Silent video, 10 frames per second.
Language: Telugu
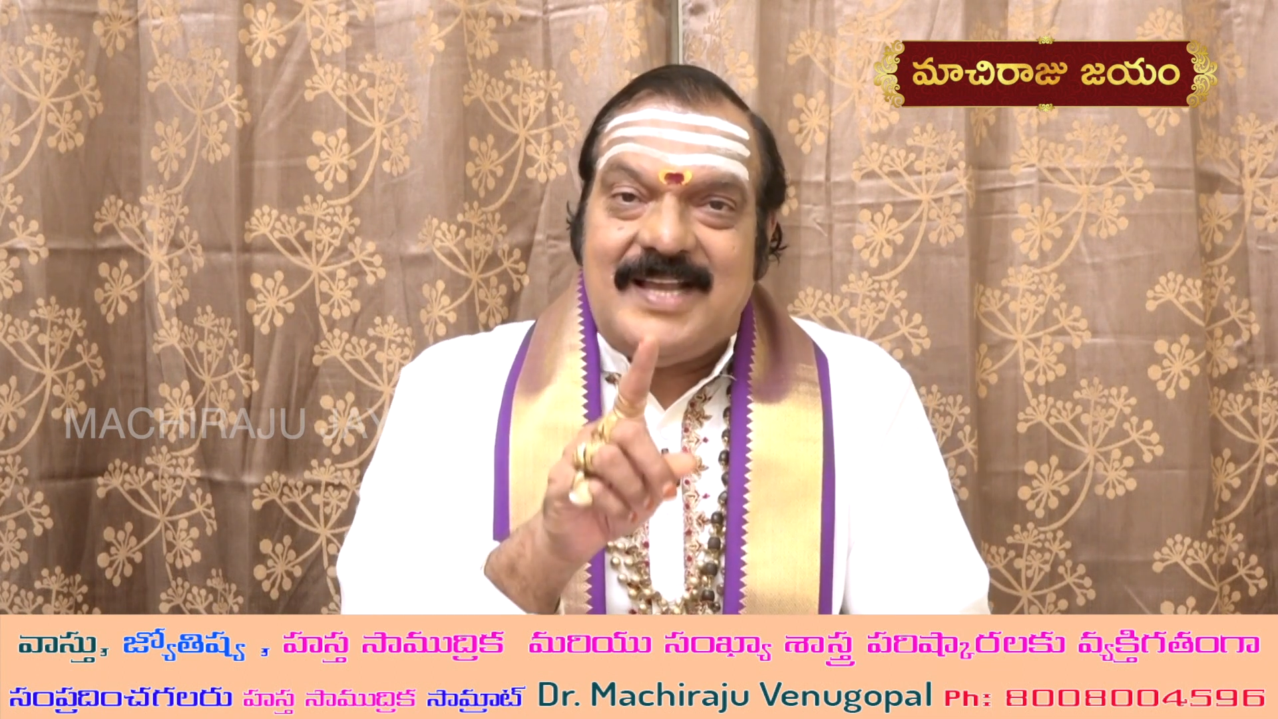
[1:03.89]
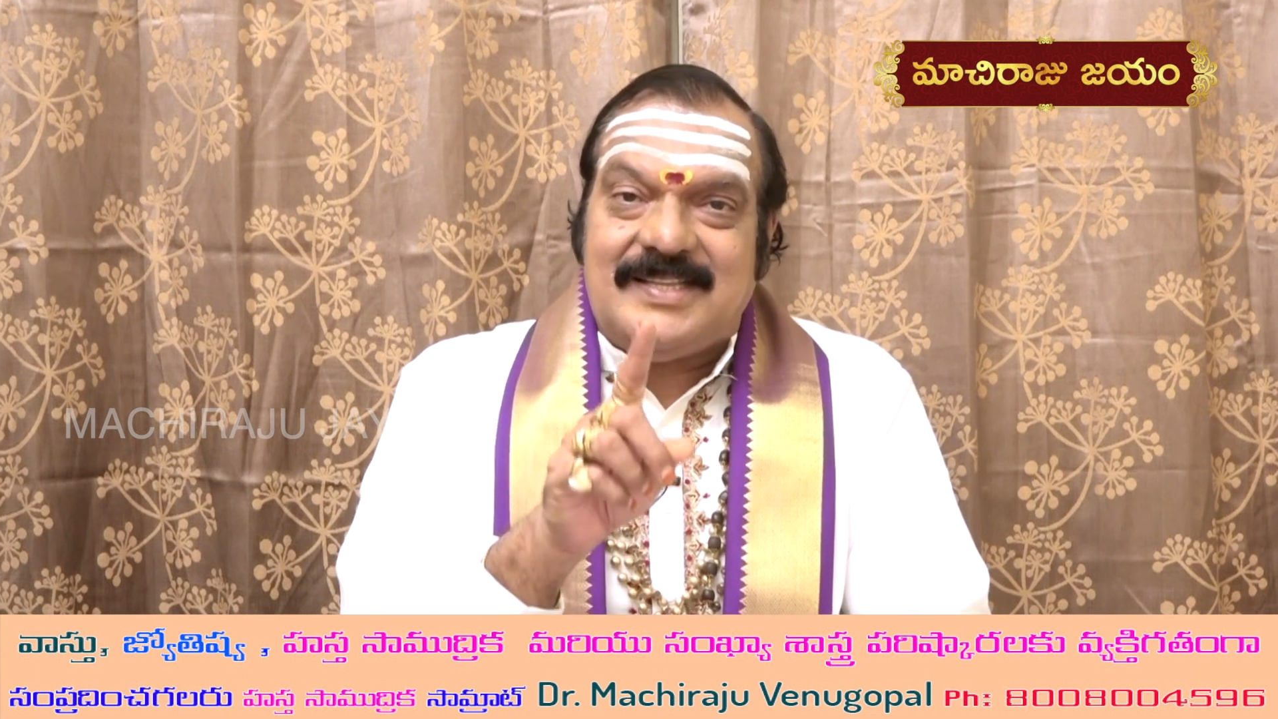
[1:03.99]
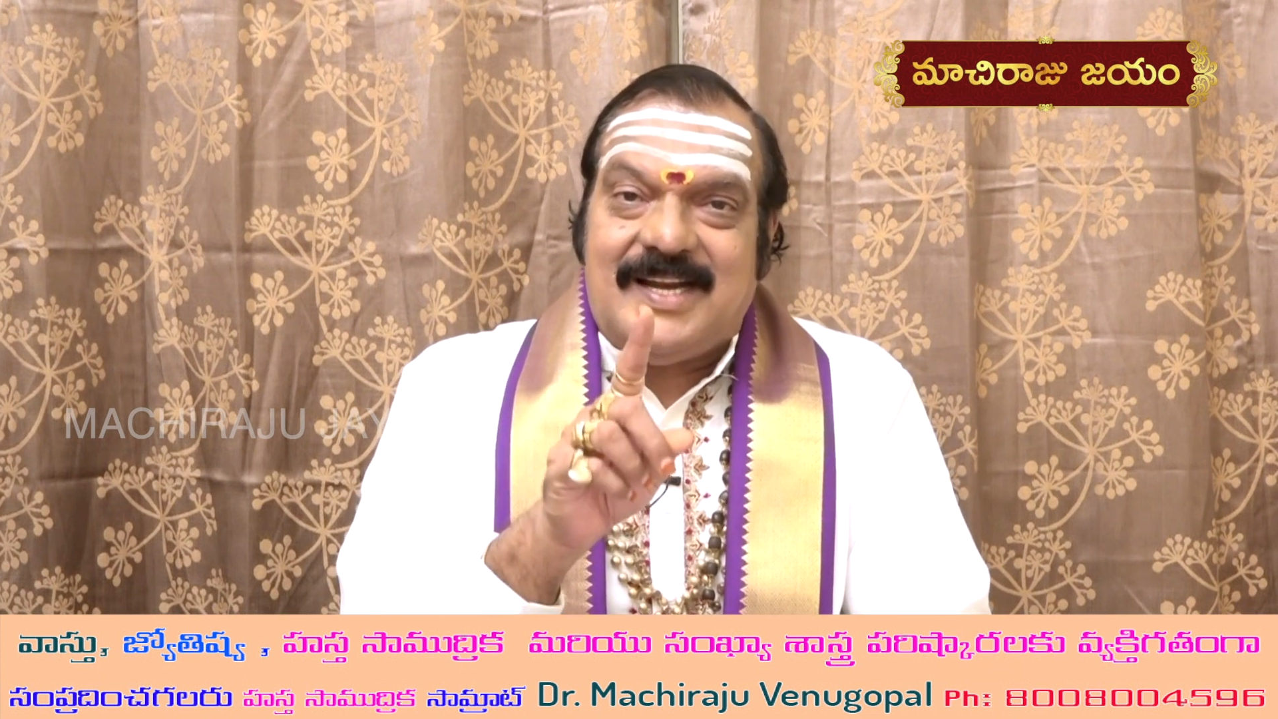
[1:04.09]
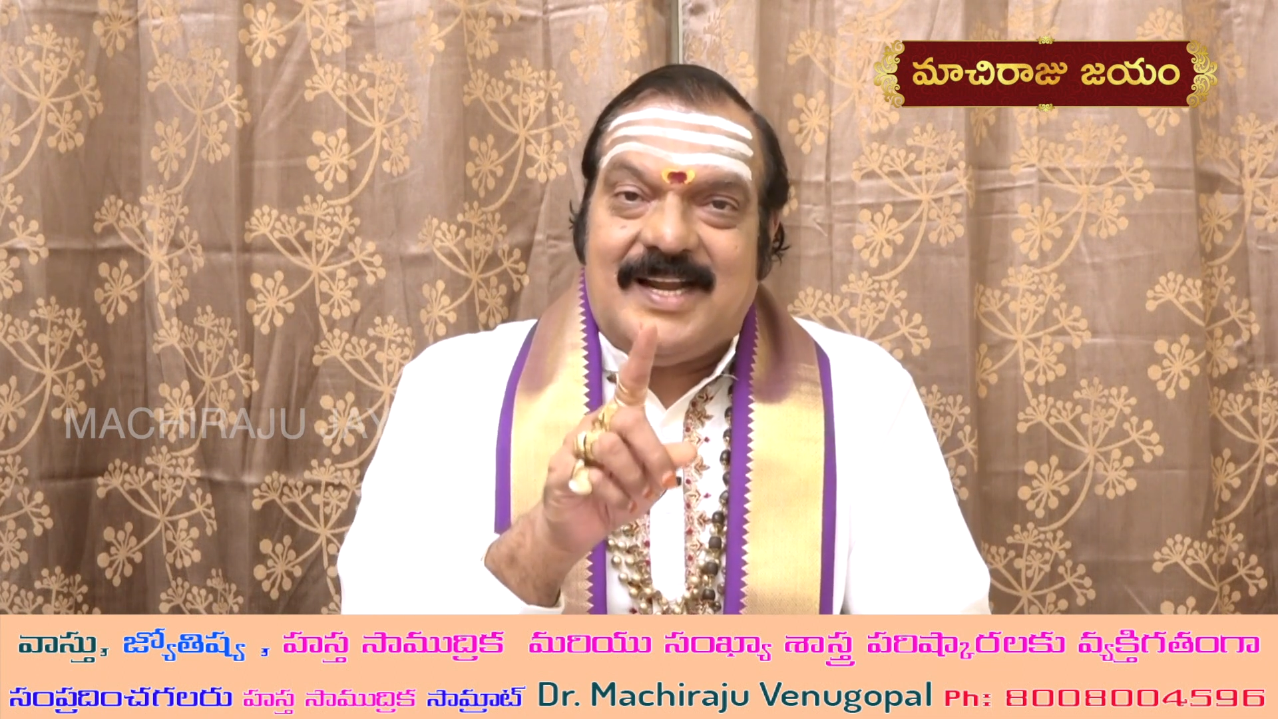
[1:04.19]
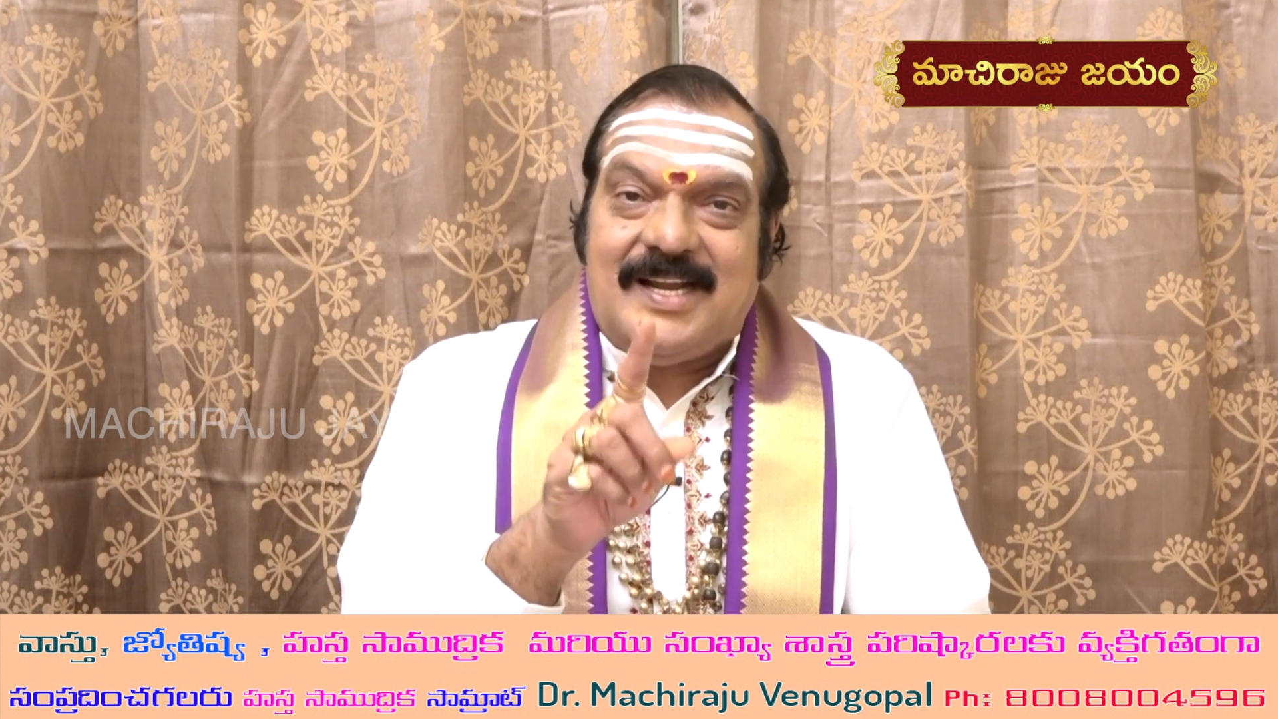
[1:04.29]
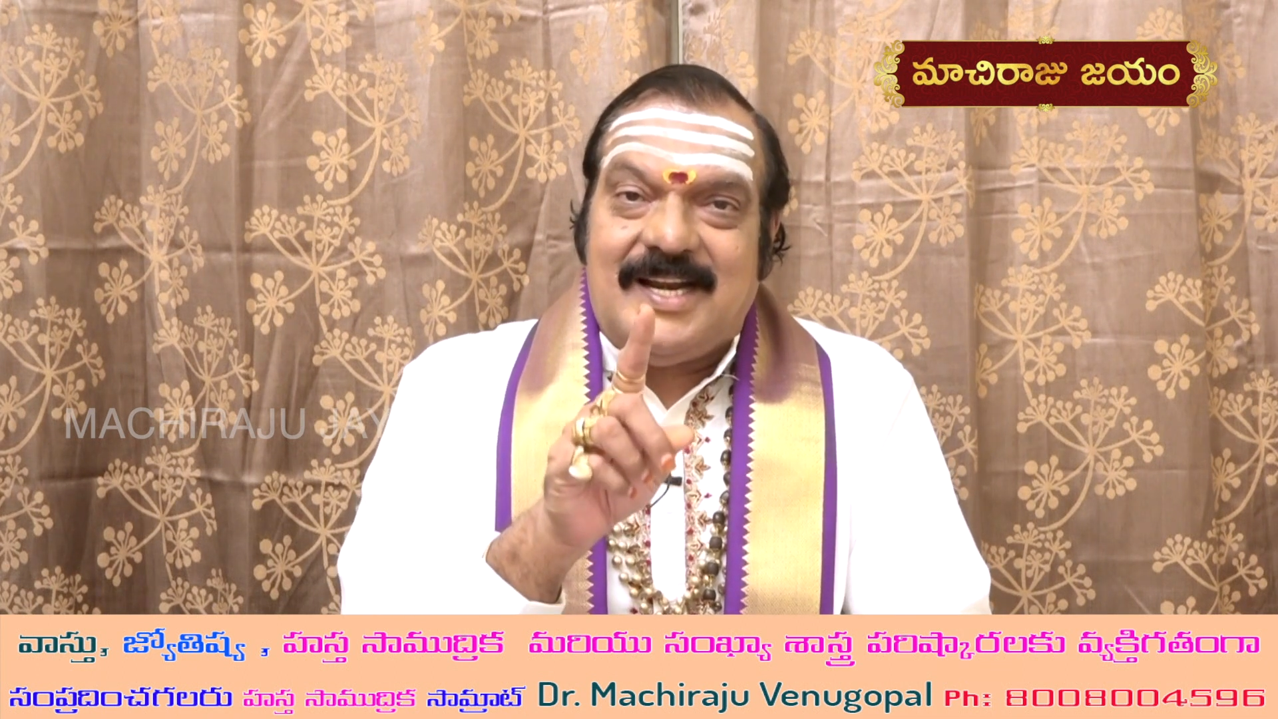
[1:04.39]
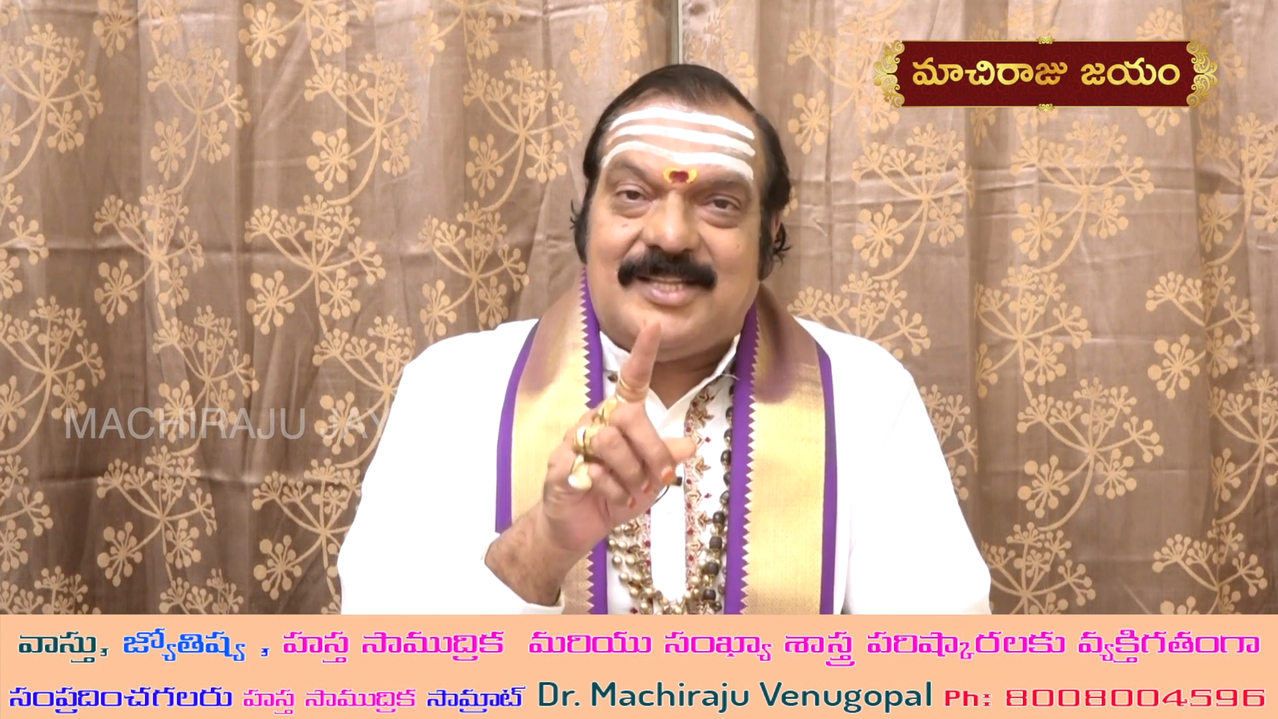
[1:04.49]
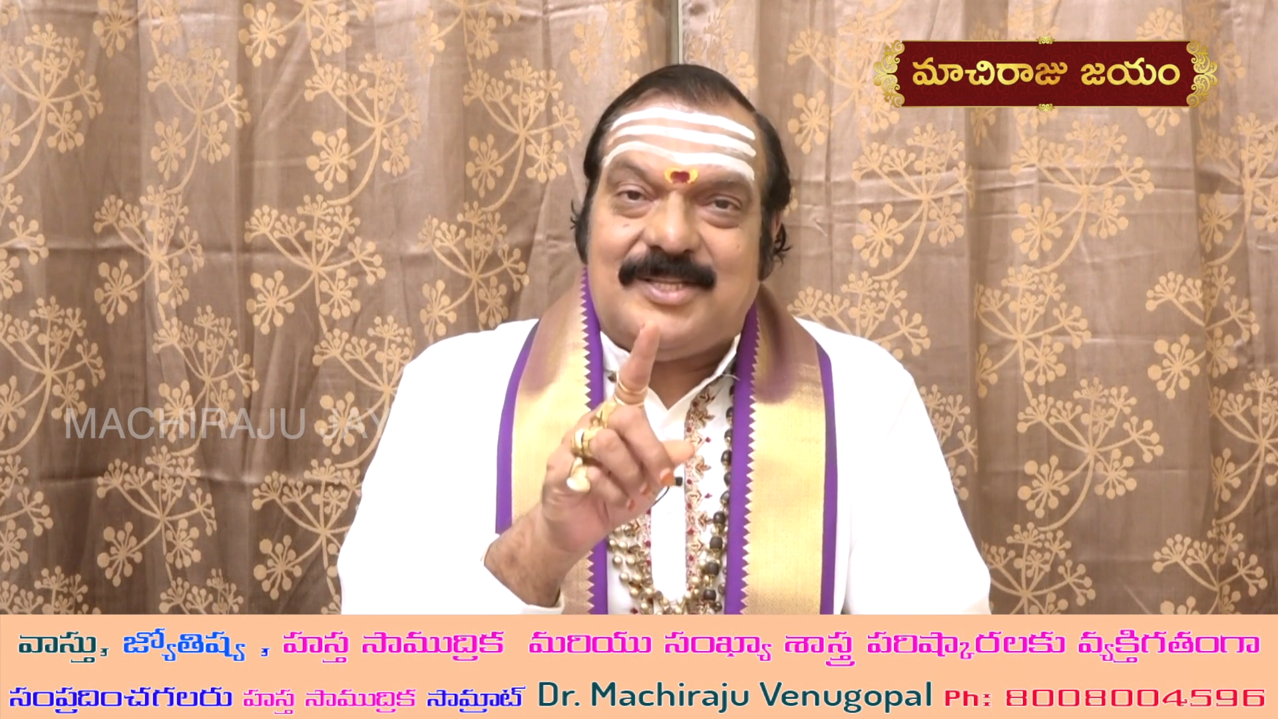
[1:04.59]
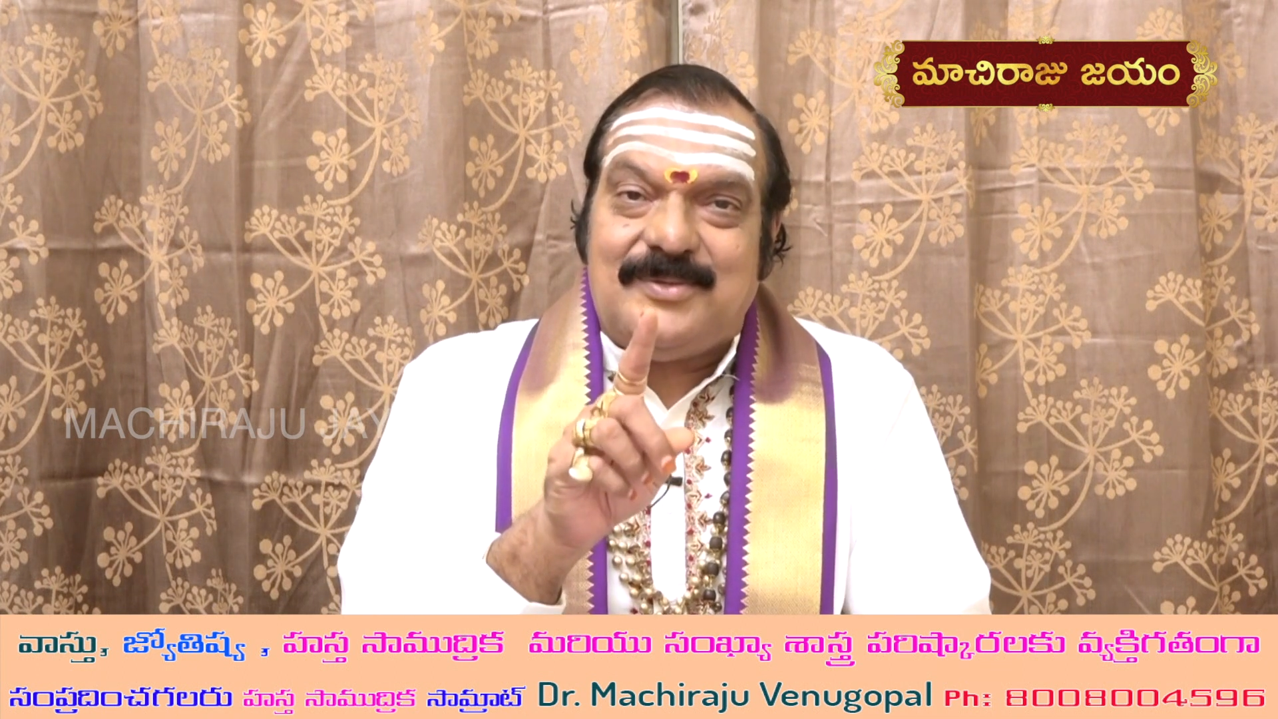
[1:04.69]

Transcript: సాయంత్రం కల్లా